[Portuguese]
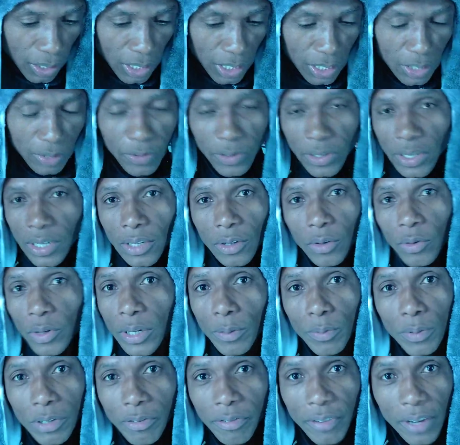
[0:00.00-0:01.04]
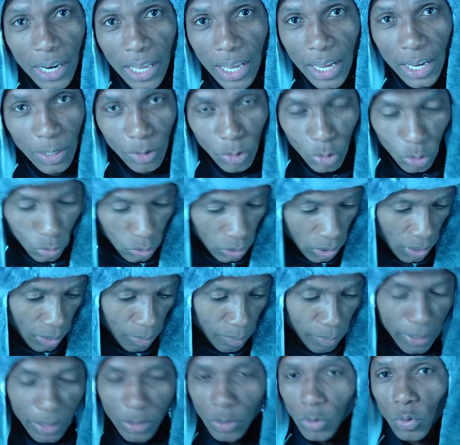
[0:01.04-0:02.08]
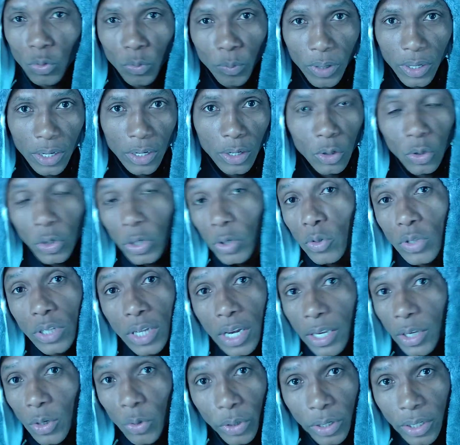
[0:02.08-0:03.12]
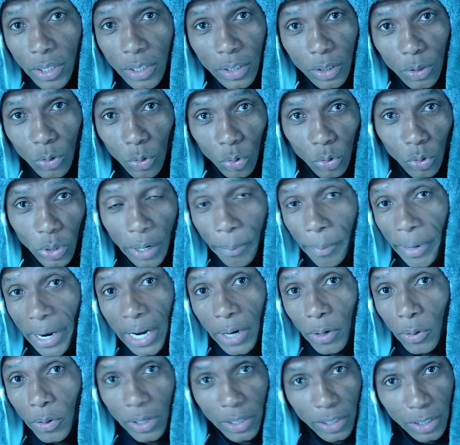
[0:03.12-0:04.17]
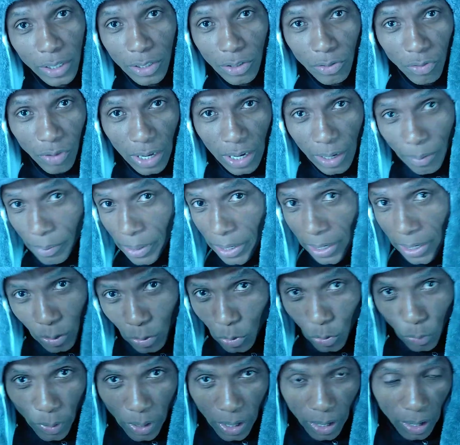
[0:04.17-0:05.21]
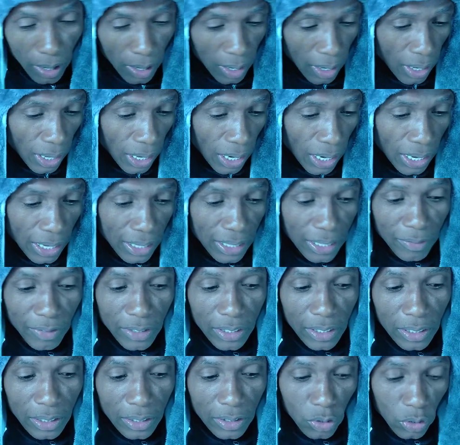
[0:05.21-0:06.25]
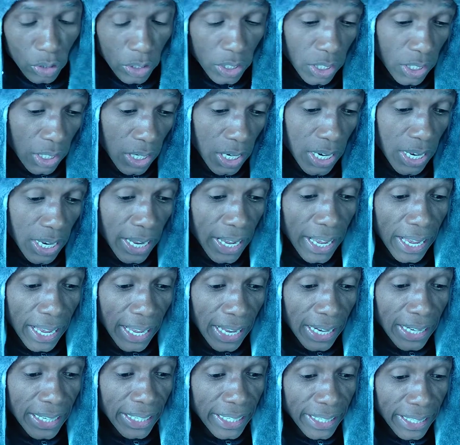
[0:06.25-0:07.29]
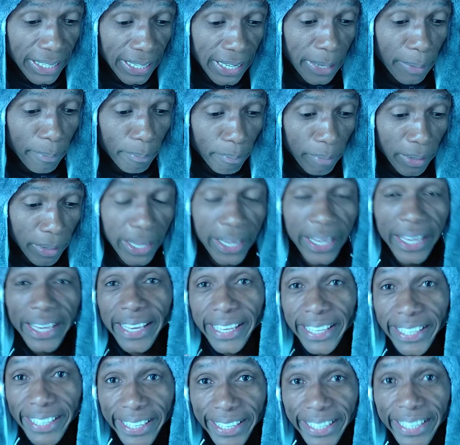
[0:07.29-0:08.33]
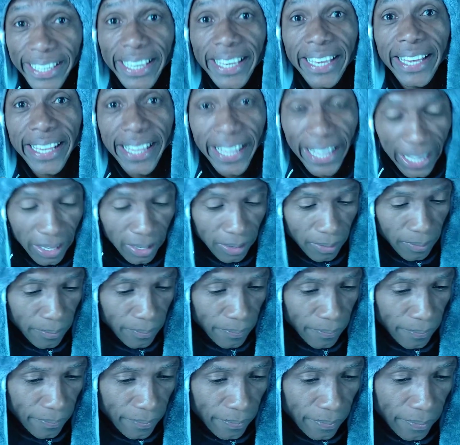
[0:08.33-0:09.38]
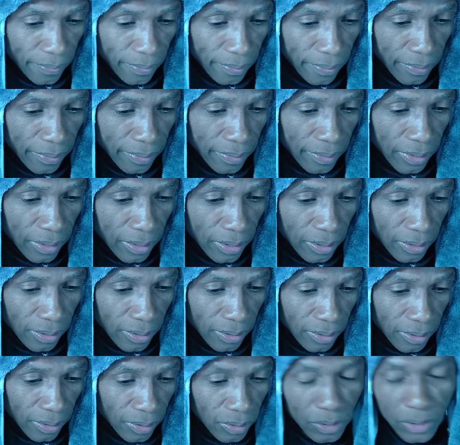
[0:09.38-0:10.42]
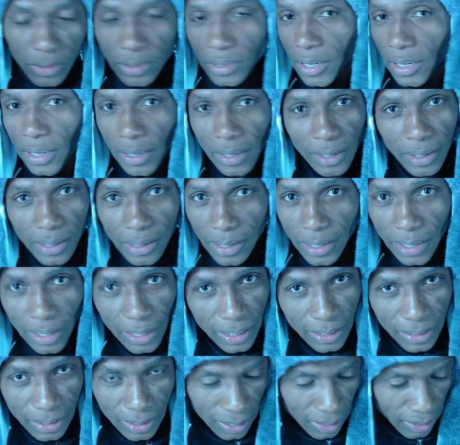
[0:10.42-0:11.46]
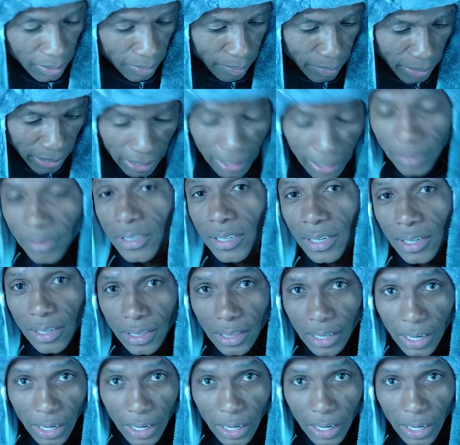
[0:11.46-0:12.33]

eles vão falar, ah, não era pra você falar, não sei o quê, mas tudo bem. Eu, nós não saiu ainda do armário que neles falam, mas tudo bem. Lá estava escrito assim, ó, GLTBIQ. Não sei o que quer dizer, mas estava escrito